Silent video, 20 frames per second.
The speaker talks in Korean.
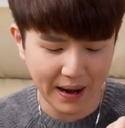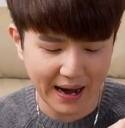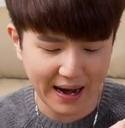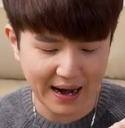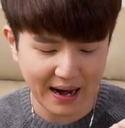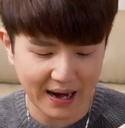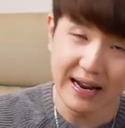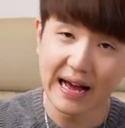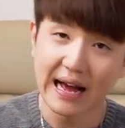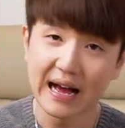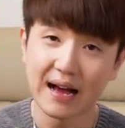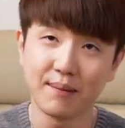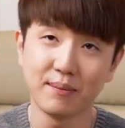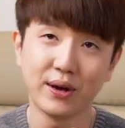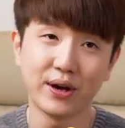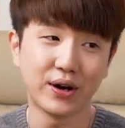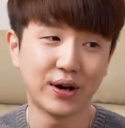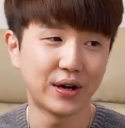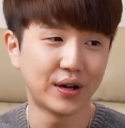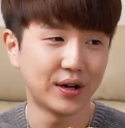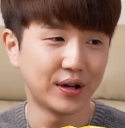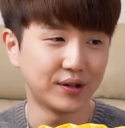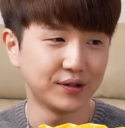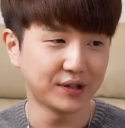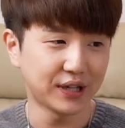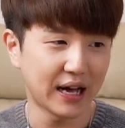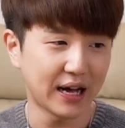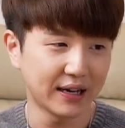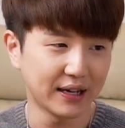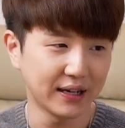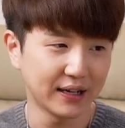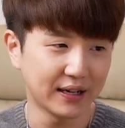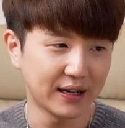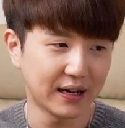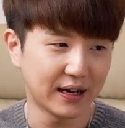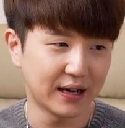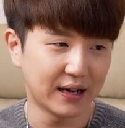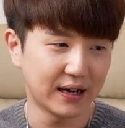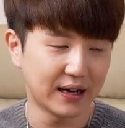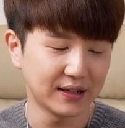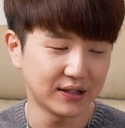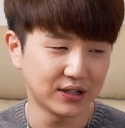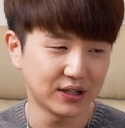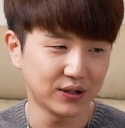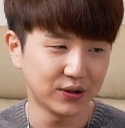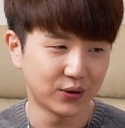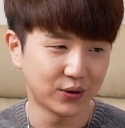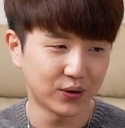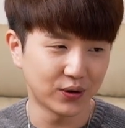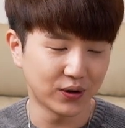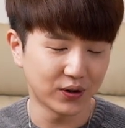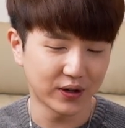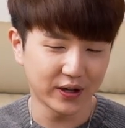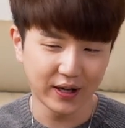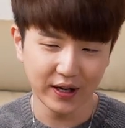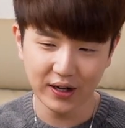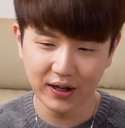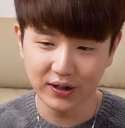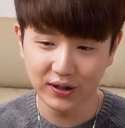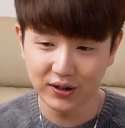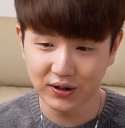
파, 라면 사리까지 이렇게